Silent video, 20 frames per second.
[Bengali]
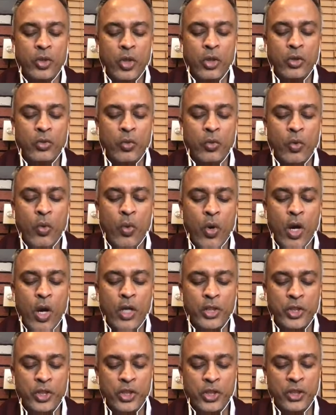ডট ও
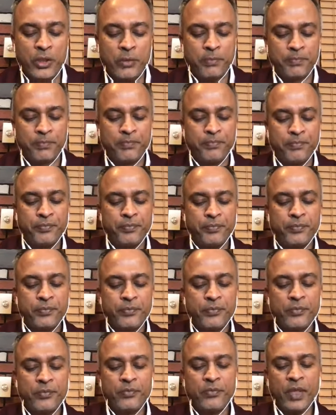আর জি
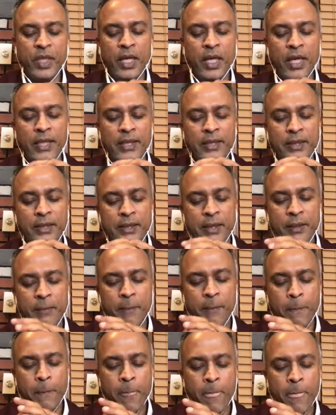এইটিতে